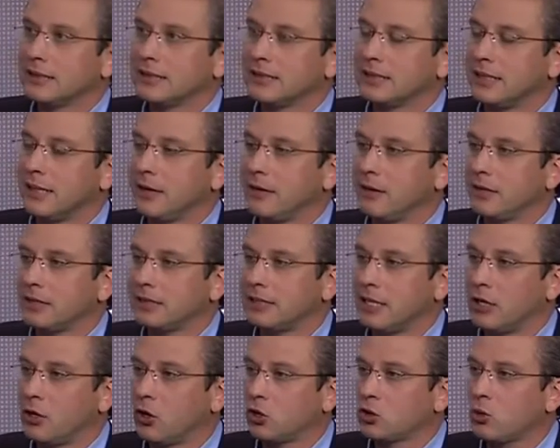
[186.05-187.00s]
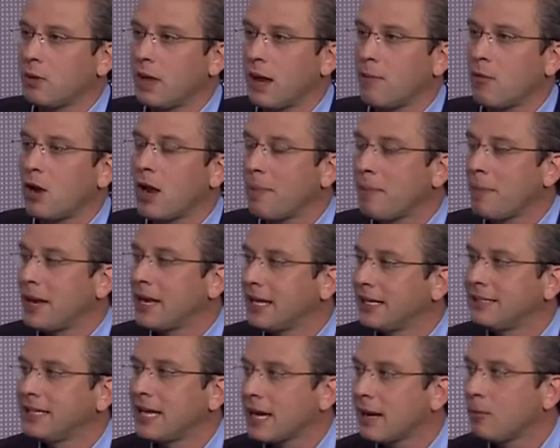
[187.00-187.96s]
Si, no tuviéramos la
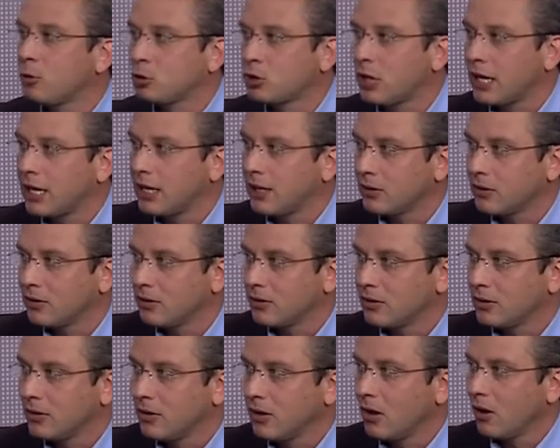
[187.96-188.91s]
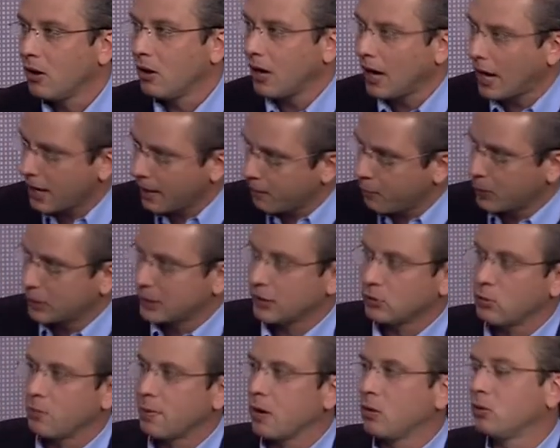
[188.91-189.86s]
experiencia que hemos tenido, la respuesta a
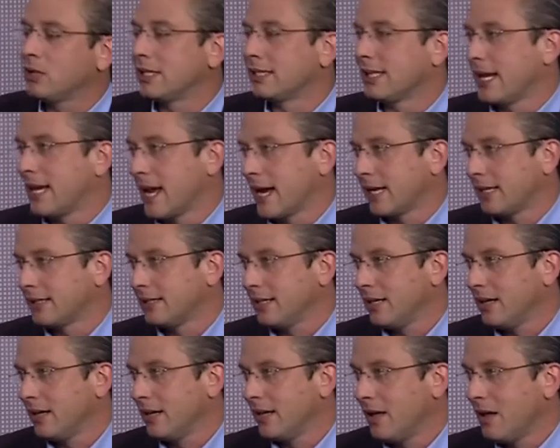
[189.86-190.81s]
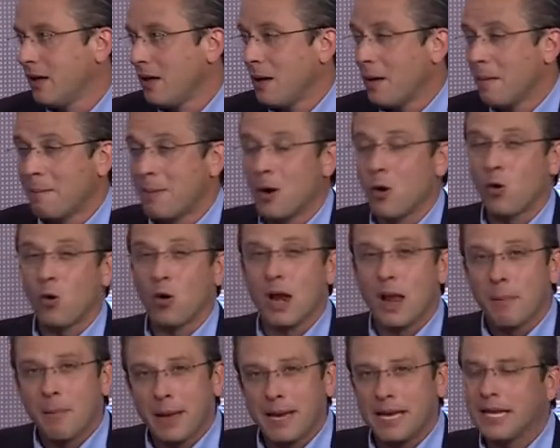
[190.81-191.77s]
tu pregunta sería que sí. Pero con la
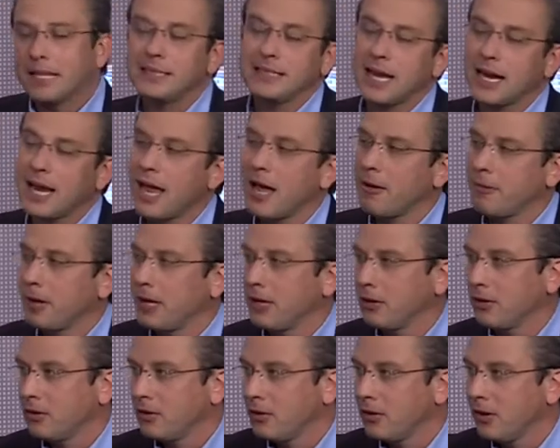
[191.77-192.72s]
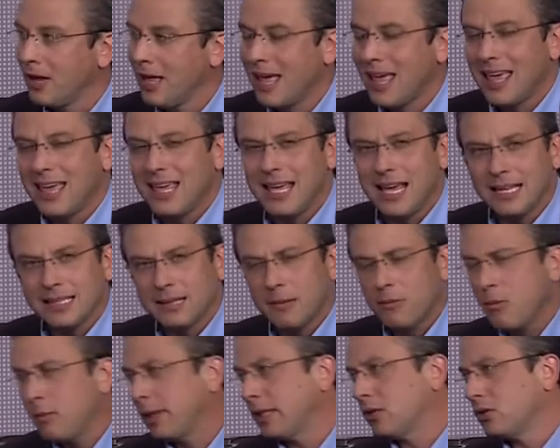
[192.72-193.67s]
experiencia que ha habido, y en este
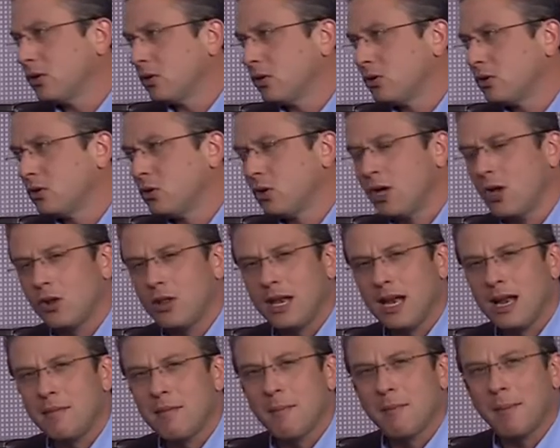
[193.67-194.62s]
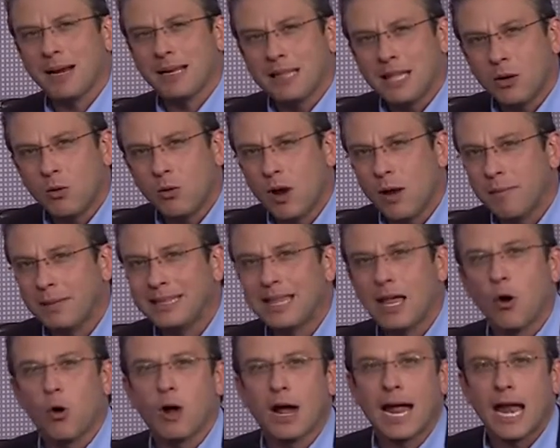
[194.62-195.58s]
momento yo quiero dirigirme particularmente a
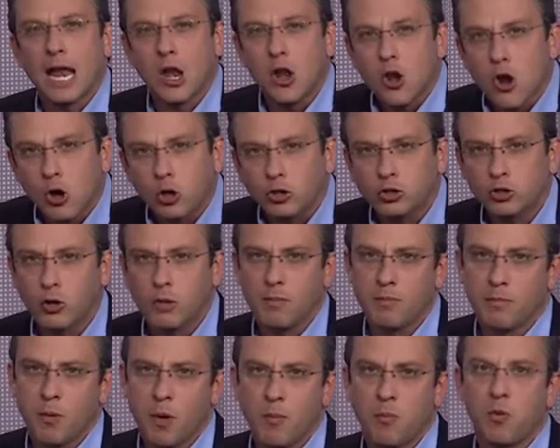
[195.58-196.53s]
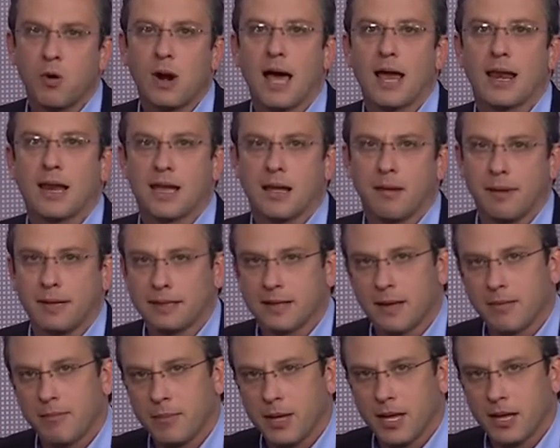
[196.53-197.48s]
los que no son populares que me
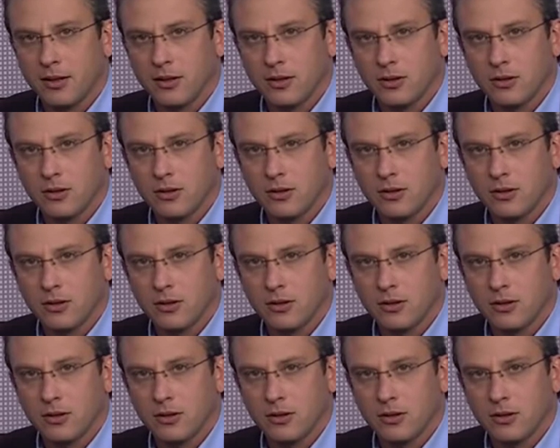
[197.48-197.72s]
están viendo.